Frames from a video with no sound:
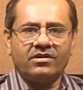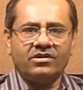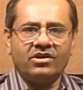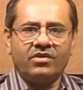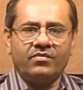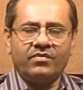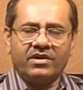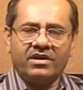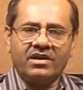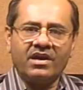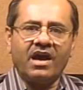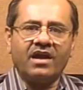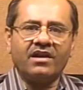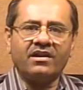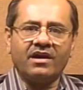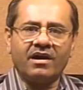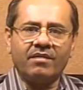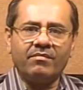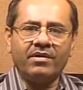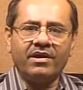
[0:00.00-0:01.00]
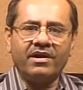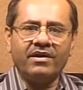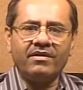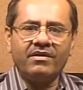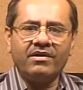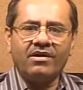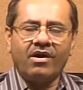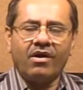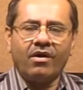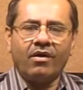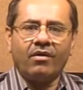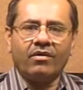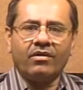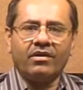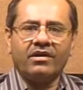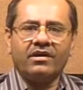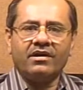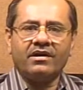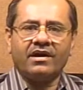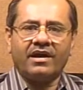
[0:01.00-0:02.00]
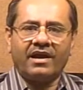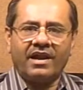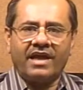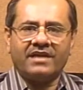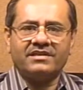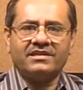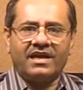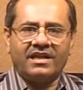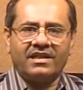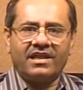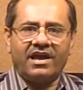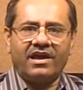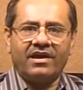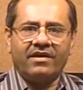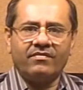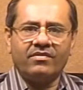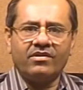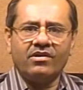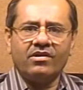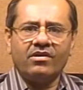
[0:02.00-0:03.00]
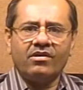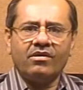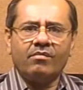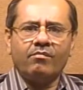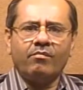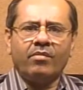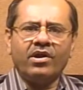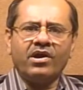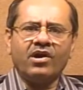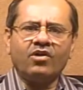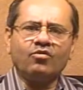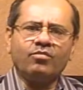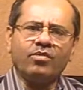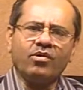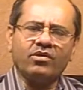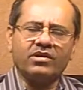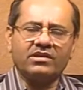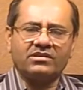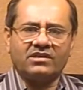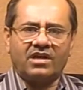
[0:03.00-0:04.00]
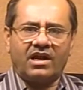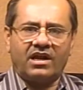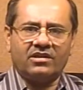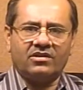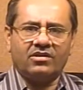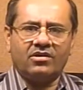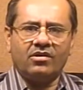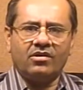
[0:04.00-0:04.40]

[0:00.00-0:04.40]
ये विज्ञान कम है और कला ज़्यादा है बड़े अनुभव के साथ